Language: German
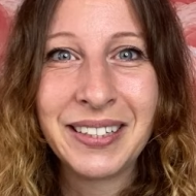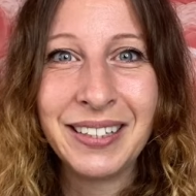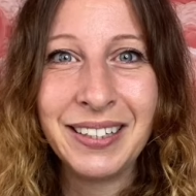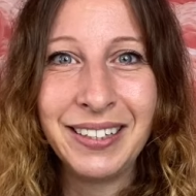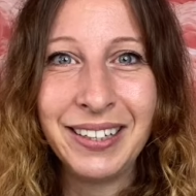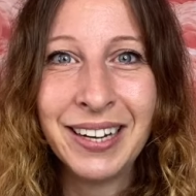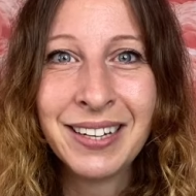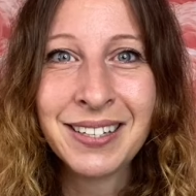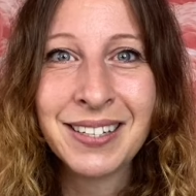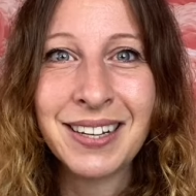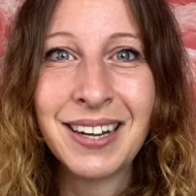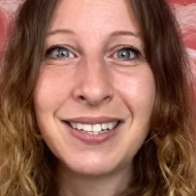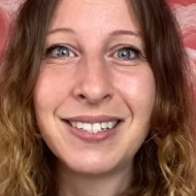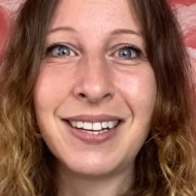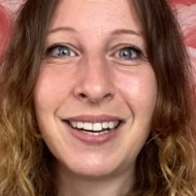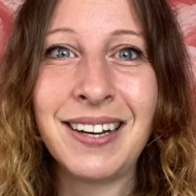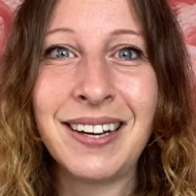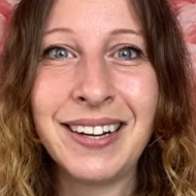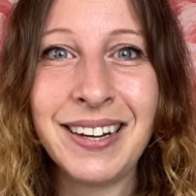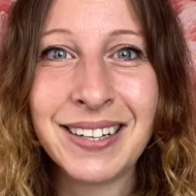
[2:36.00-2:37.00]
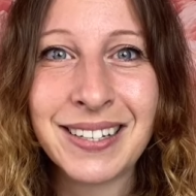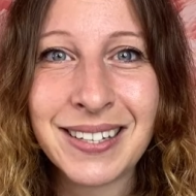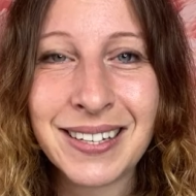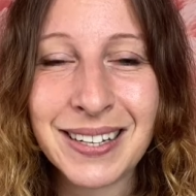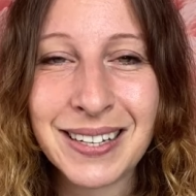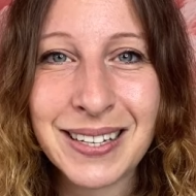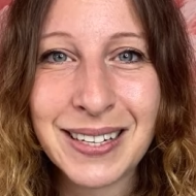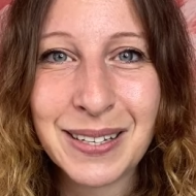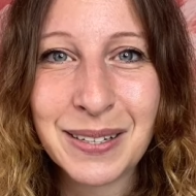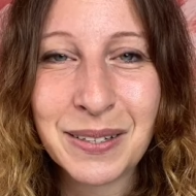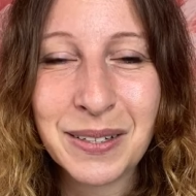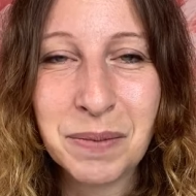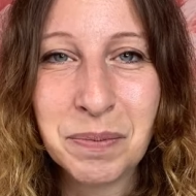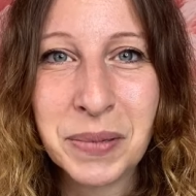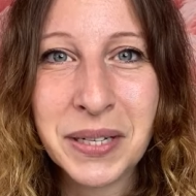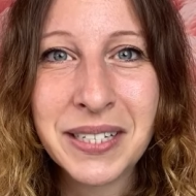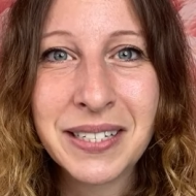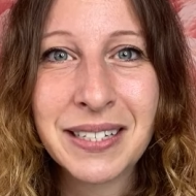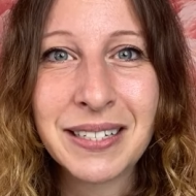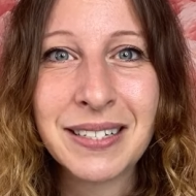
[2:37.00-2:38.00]
Jetzt als allererstes, die
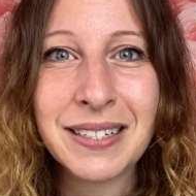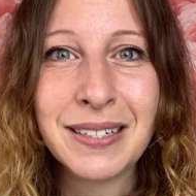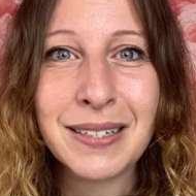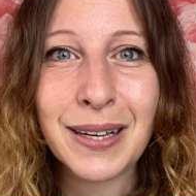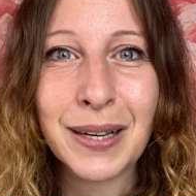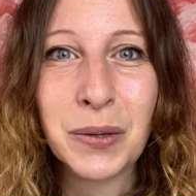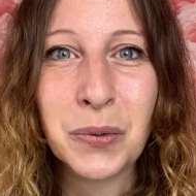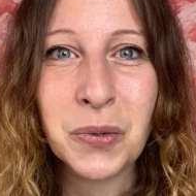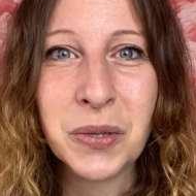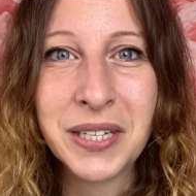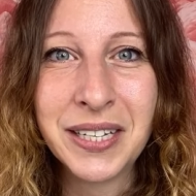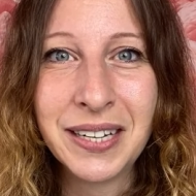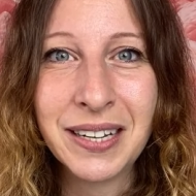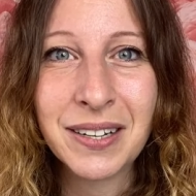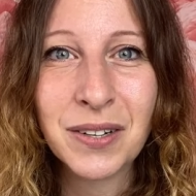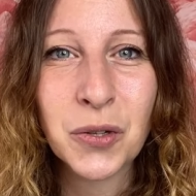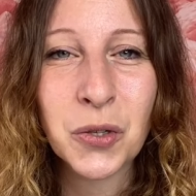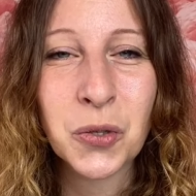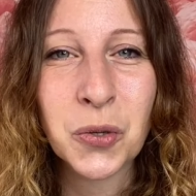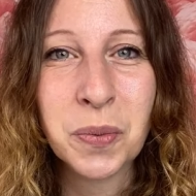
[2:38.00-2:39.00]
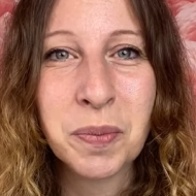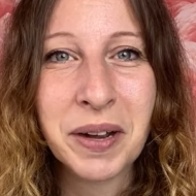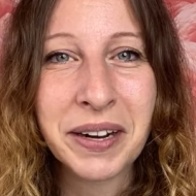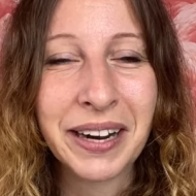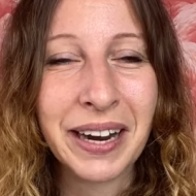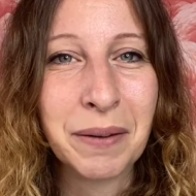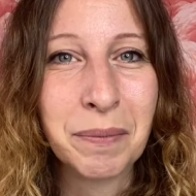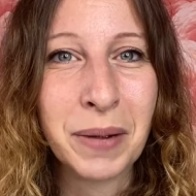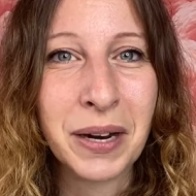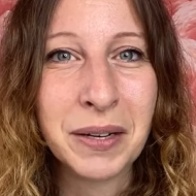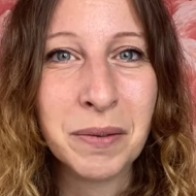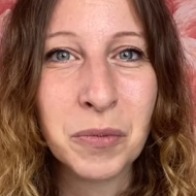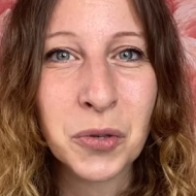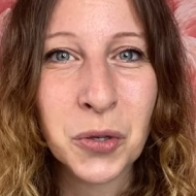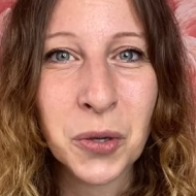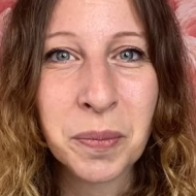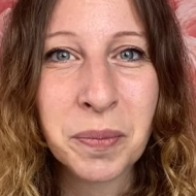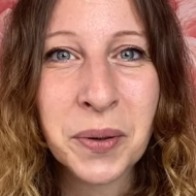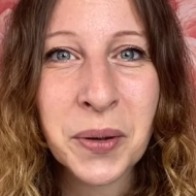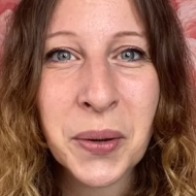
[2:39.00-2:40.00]
Pinsel sind reduziert. Stöber gern mal im
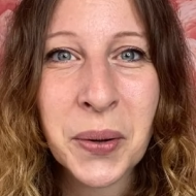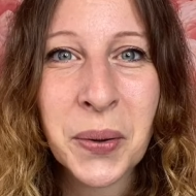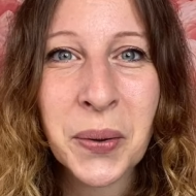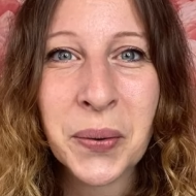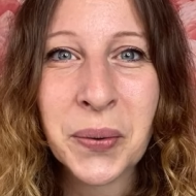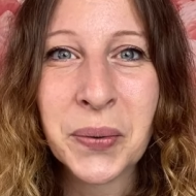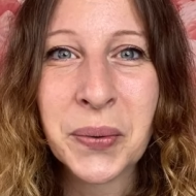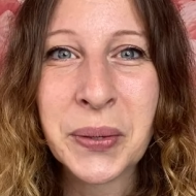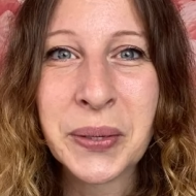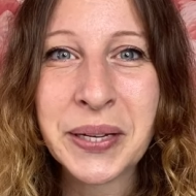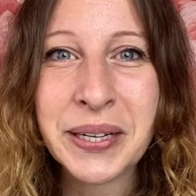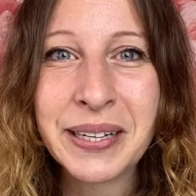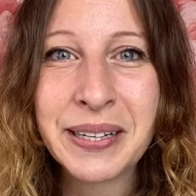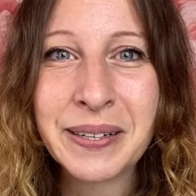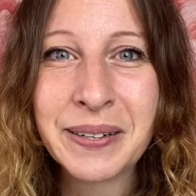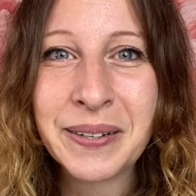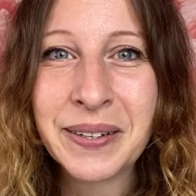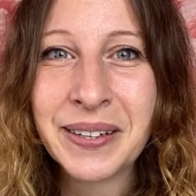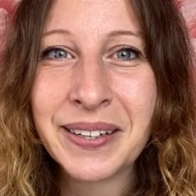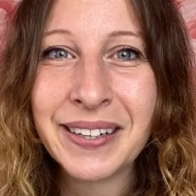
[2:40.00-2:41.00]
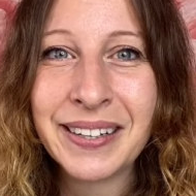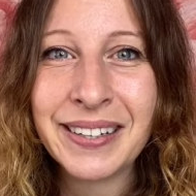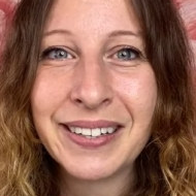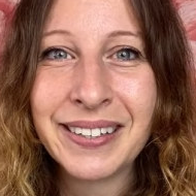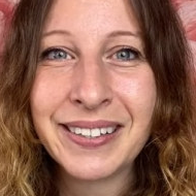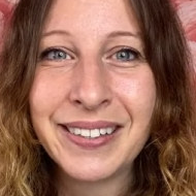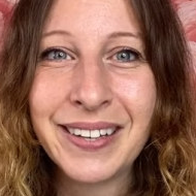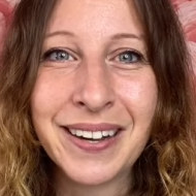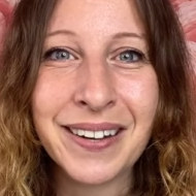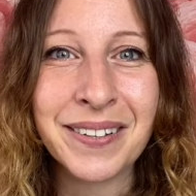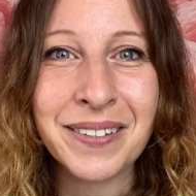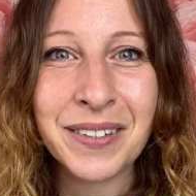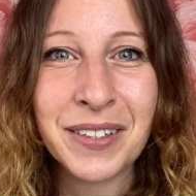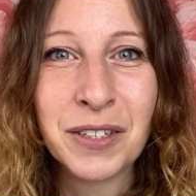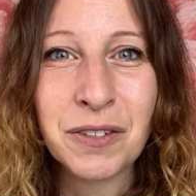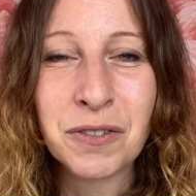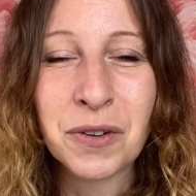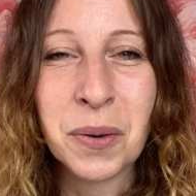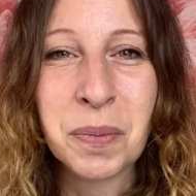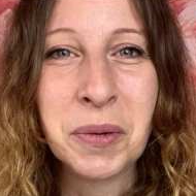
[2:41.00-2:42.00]
Shop und ja,
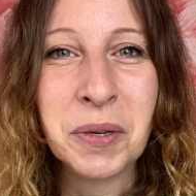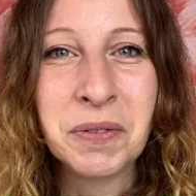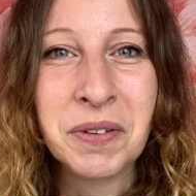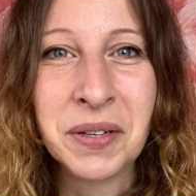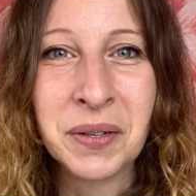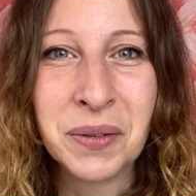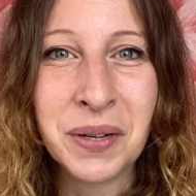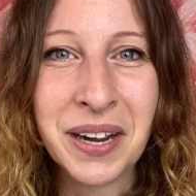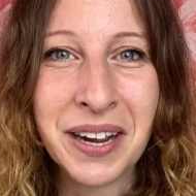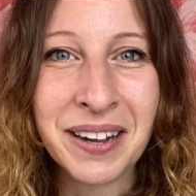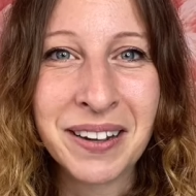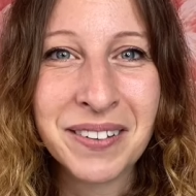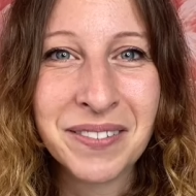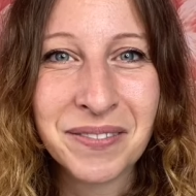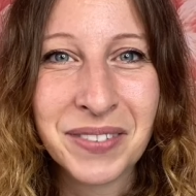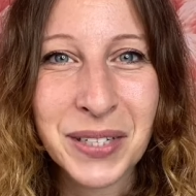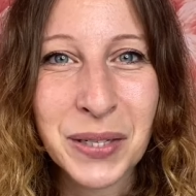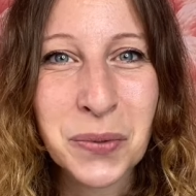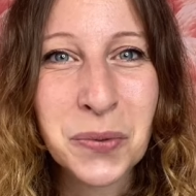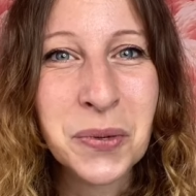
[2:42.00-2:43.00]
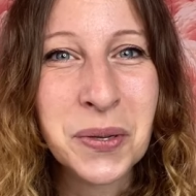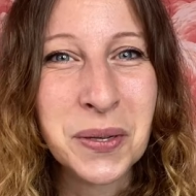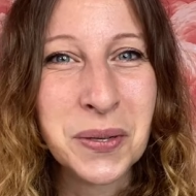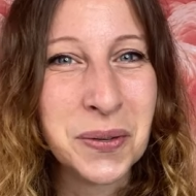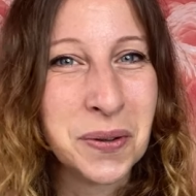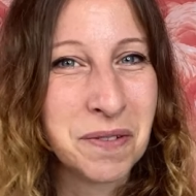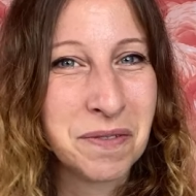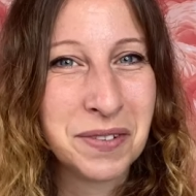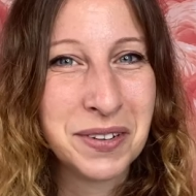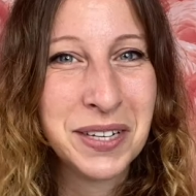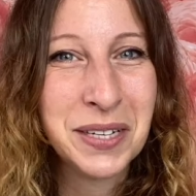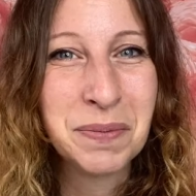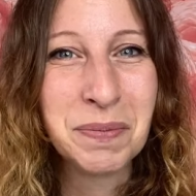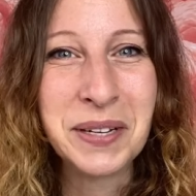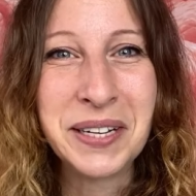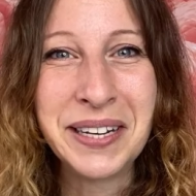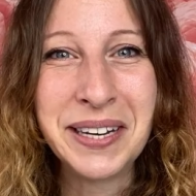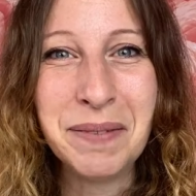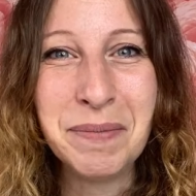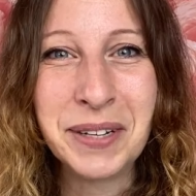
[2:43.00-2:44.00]
ich freue mich, wenn du da was Gutes noch für dich
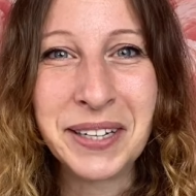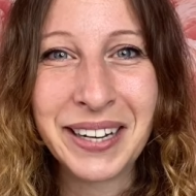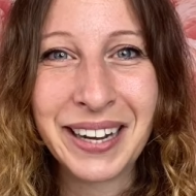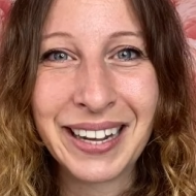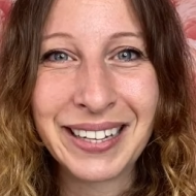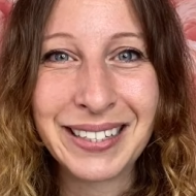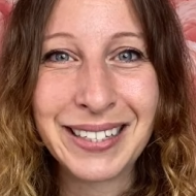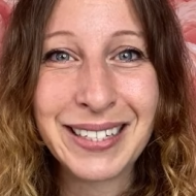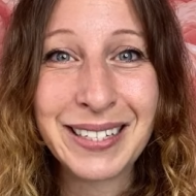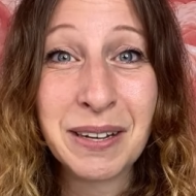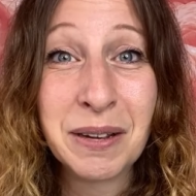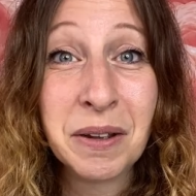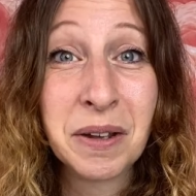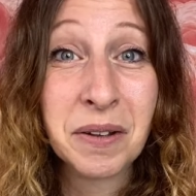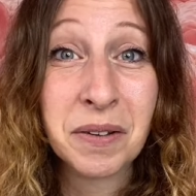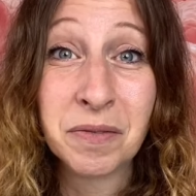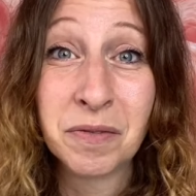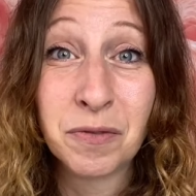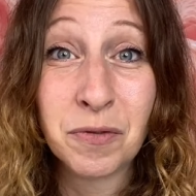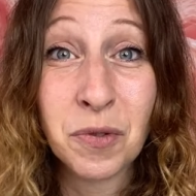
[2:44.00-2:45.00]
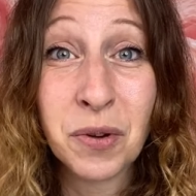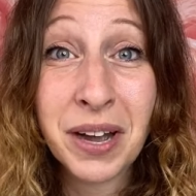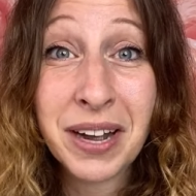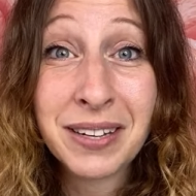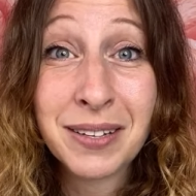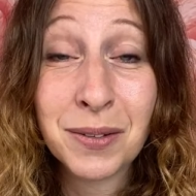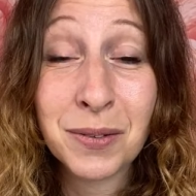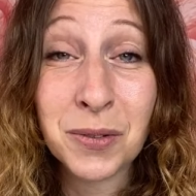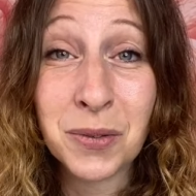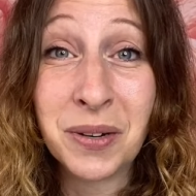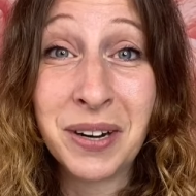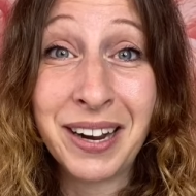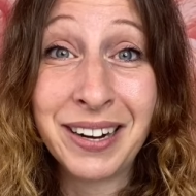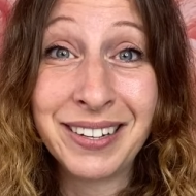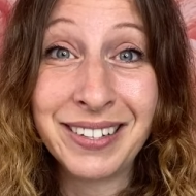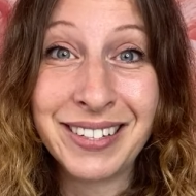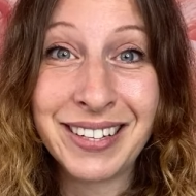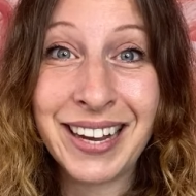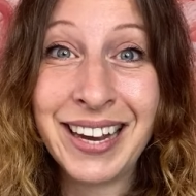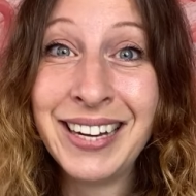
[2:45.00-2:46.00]
mitnehmen kannst Vorrat, solange
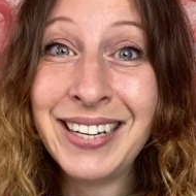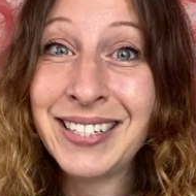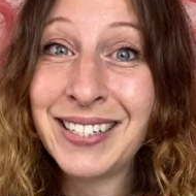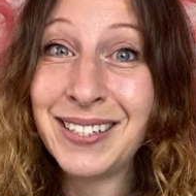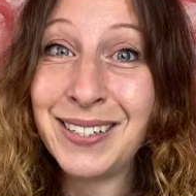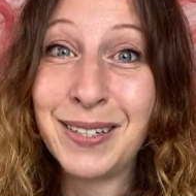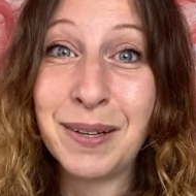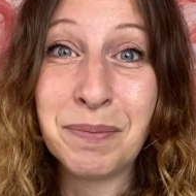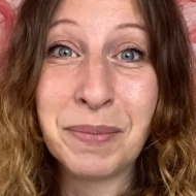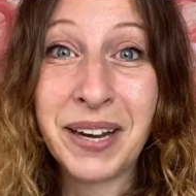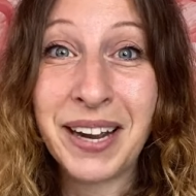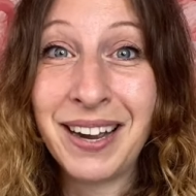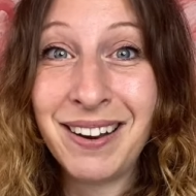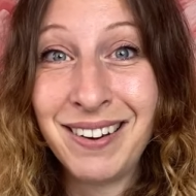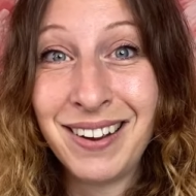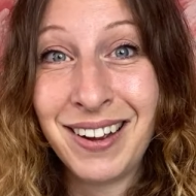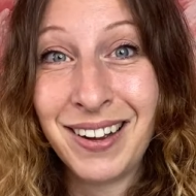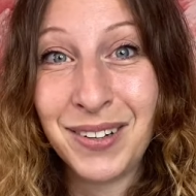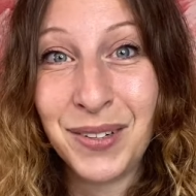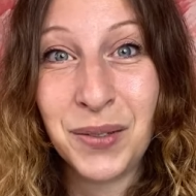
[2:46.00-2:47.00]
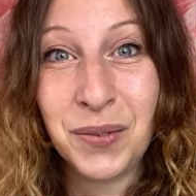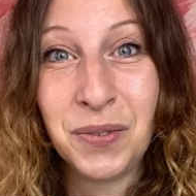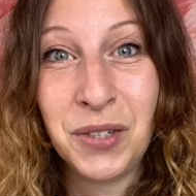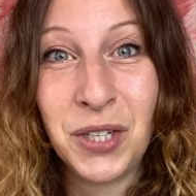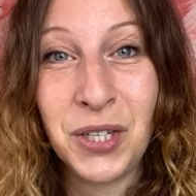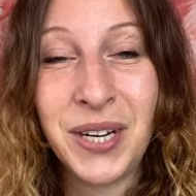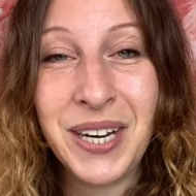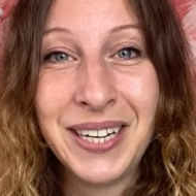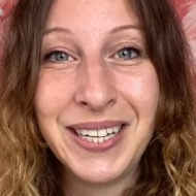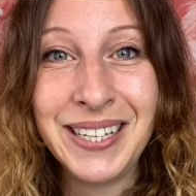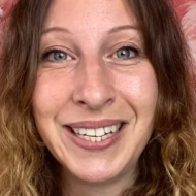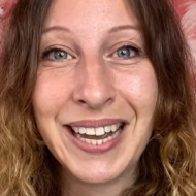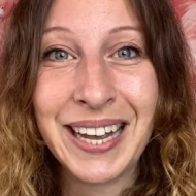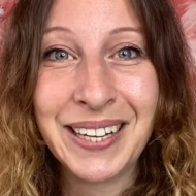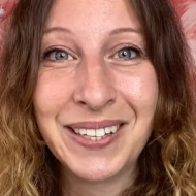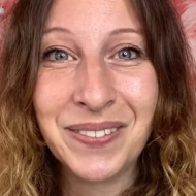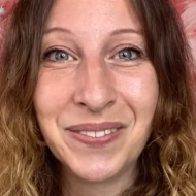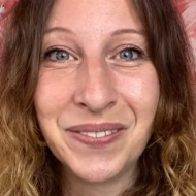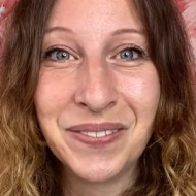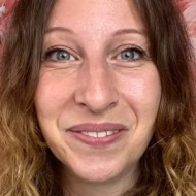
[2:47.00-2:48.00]
es reicht. Ich habe keine Ahnung, wie schnell die
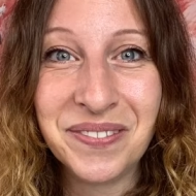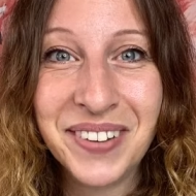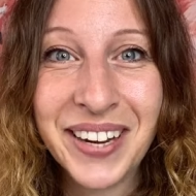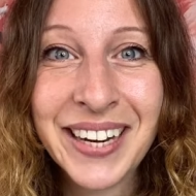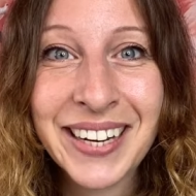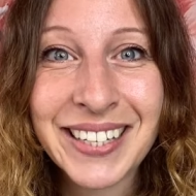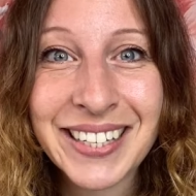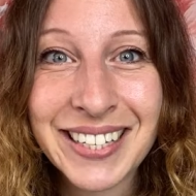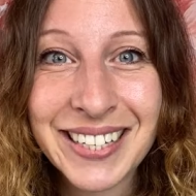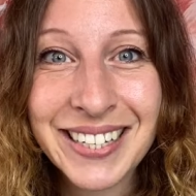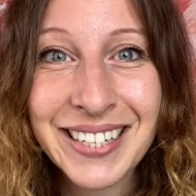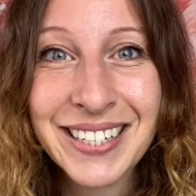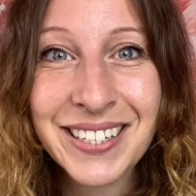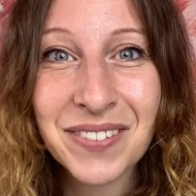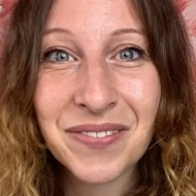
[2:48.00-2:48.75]
Sachen weg sind.